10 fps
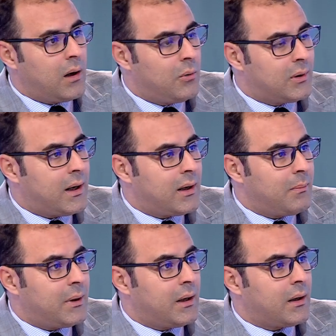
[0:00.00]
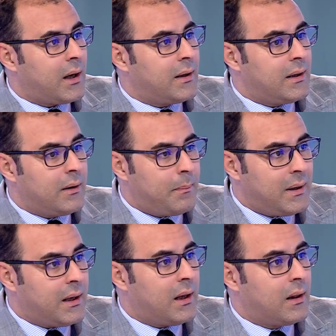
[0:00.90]
المضاربين قد
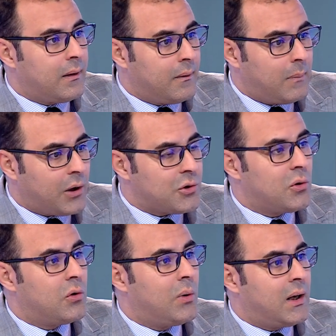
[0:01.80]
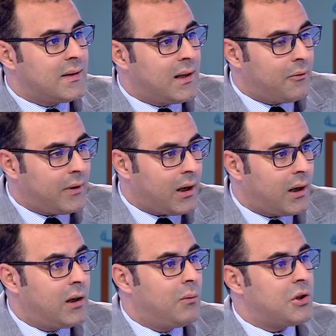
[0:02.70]
يبيع المحصول هو لازال في
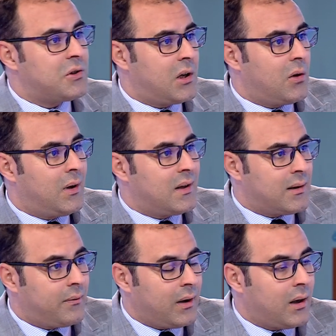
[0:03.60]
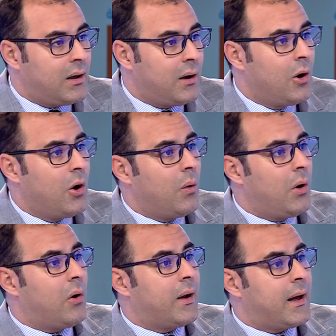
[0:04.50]
حقله ويشتري هو لازال في حقله
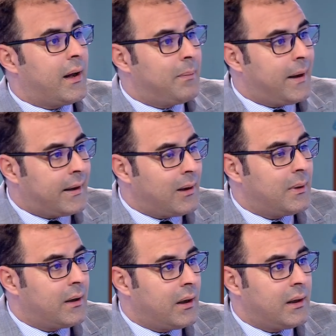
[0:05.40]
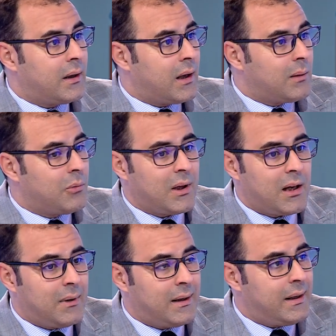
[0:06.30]
ويحقق ارباح كبيره اذا هذا
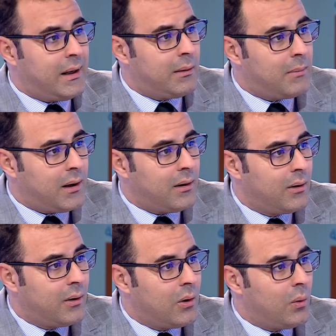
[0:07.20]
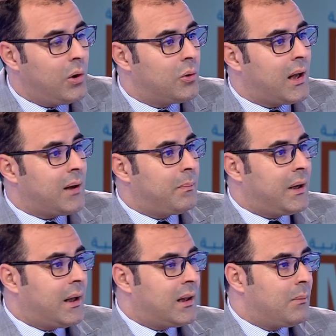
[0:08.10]
المضارب لديه المال ويضارب
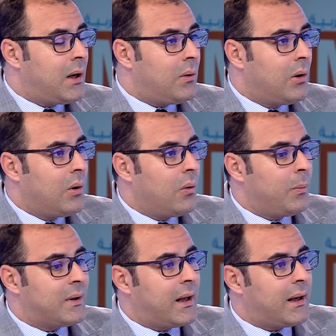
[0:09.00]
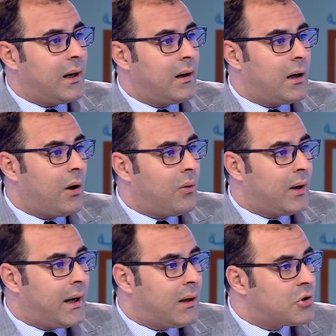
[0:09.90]
بهذا المال وبطريقه لن
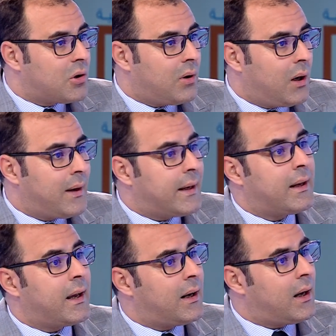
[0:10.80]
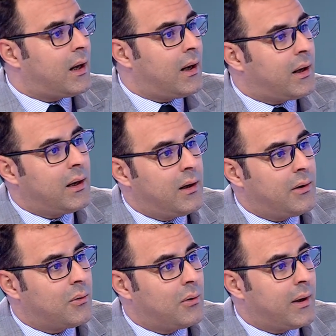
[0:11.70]
اقول غير مشروعه ولكن غير اخلاقيه
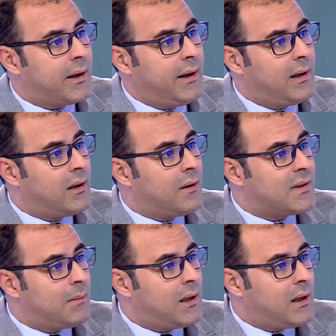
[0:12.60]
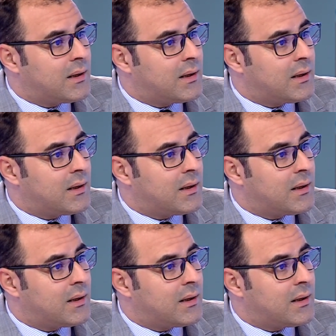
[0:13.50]
لنكون واقعيين لان في زمن